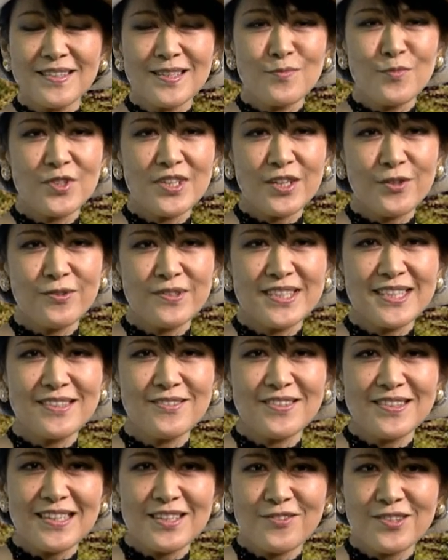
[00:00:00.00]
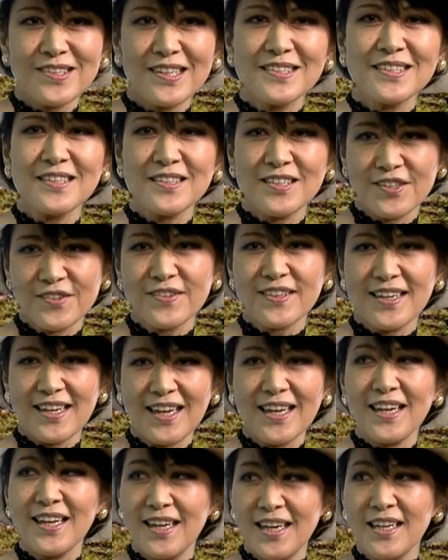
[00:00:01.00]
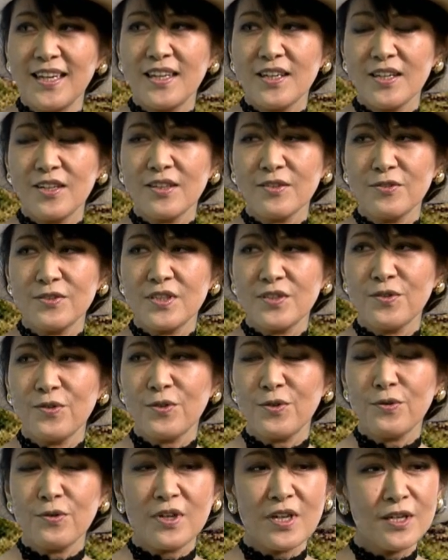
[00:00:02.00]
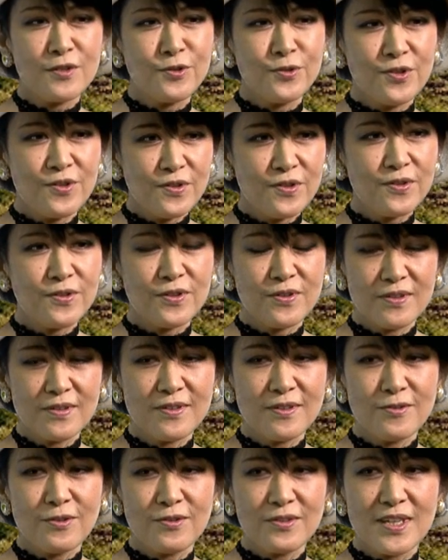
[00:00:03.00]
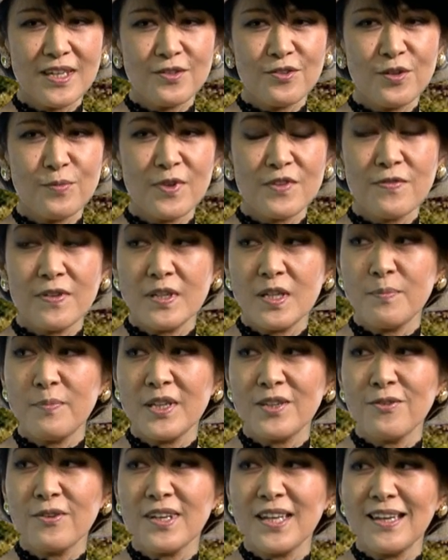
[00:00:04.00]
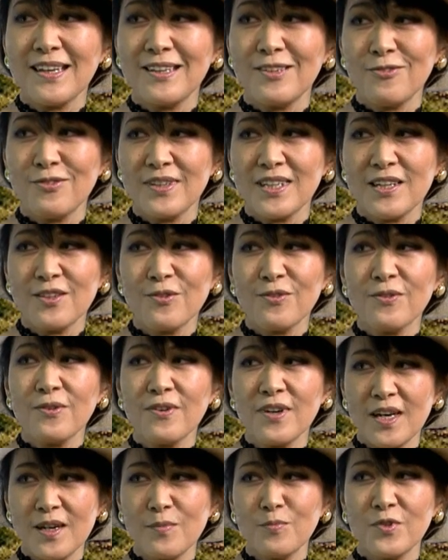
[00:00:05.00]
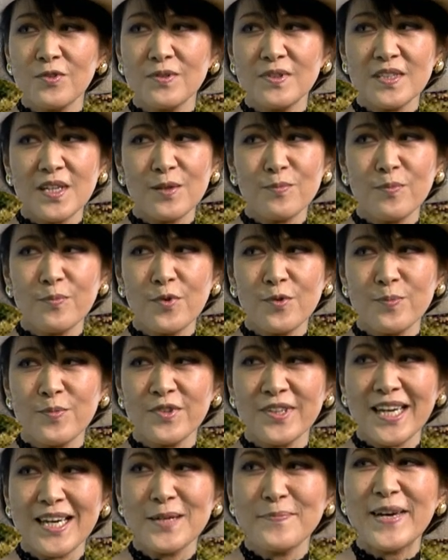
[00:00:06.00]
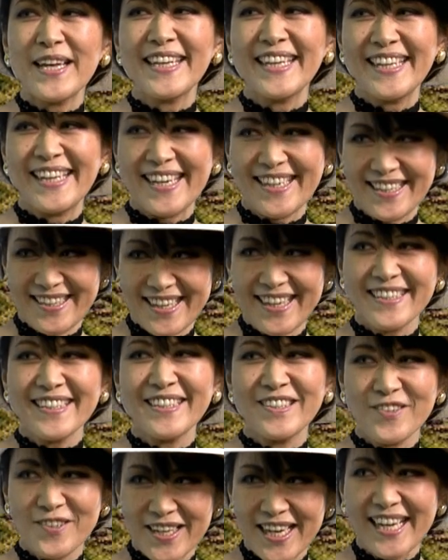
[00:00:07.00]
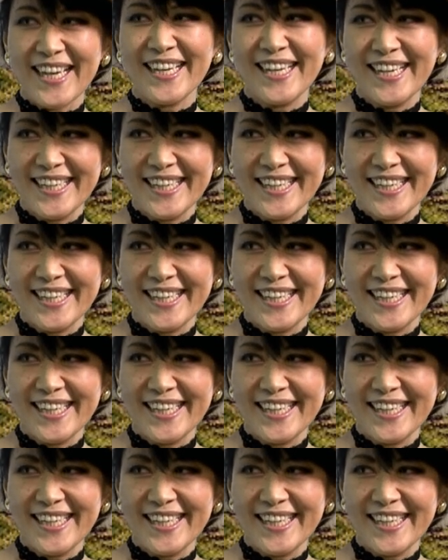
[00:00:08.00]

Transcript: ずしも日本人の生徒さんじゃなくて、はいこっちのローカルの、うん、こう例えばフィリピの系の女の子がもう j p o p にハマってったりとか、